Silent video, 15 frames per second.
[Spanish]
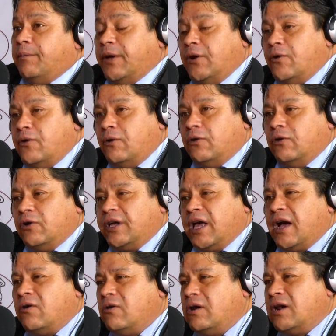Pero lo que
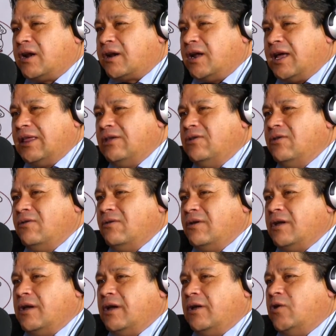hago en la radio
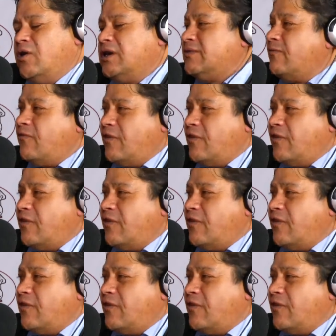no es